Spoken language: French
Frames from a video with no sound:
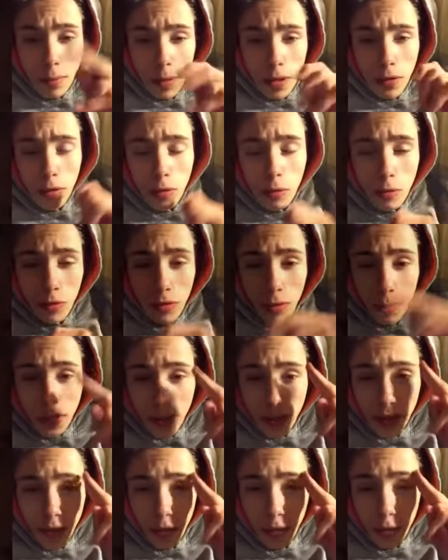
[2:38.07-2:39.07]
par seconde sur
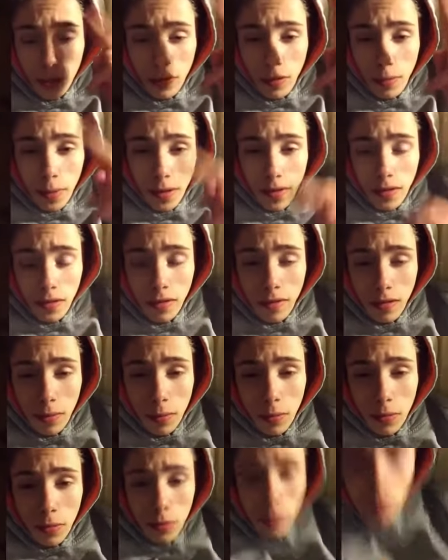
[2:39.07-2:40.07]
ma chaîne, je vous en remercie
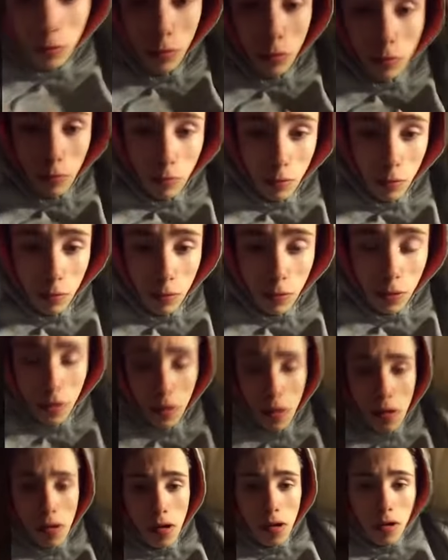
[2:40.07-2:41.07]
vraiment du fond du
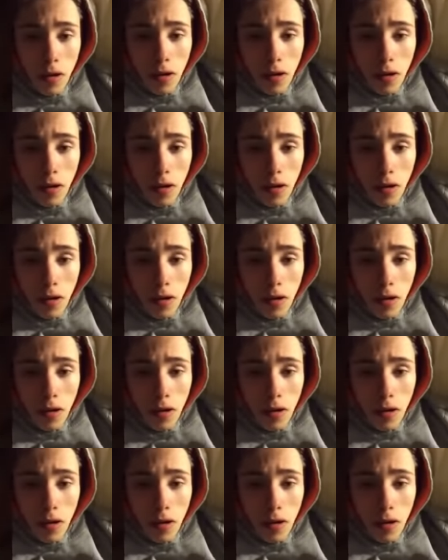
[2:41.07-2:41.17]
cœur.